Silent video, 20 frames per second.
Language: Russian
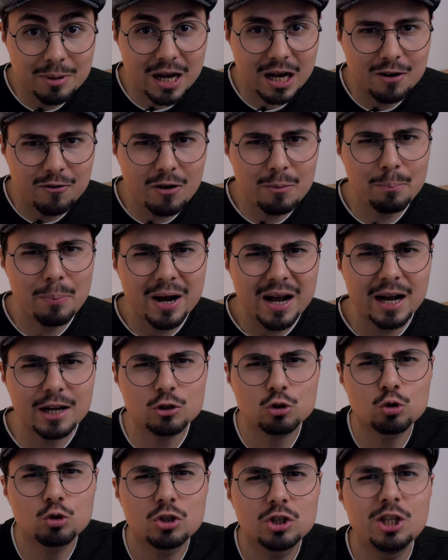как вам
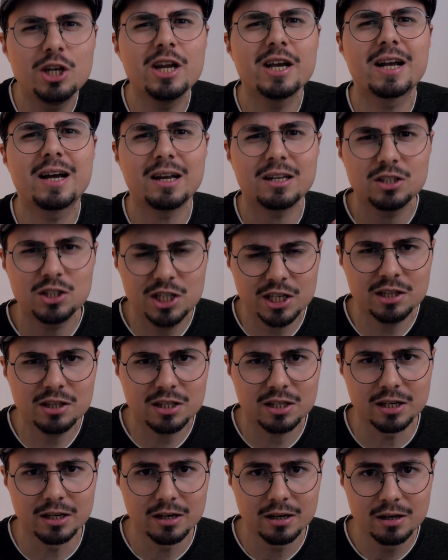покажут три
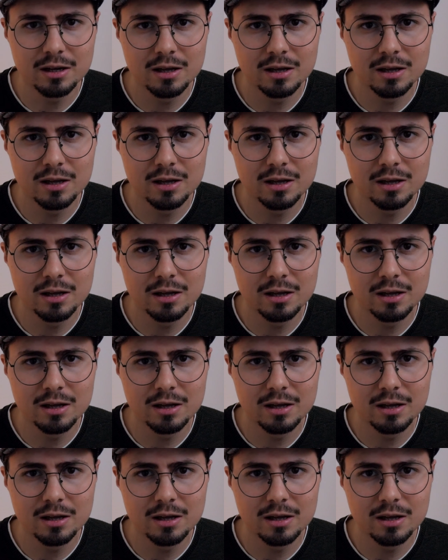картинки,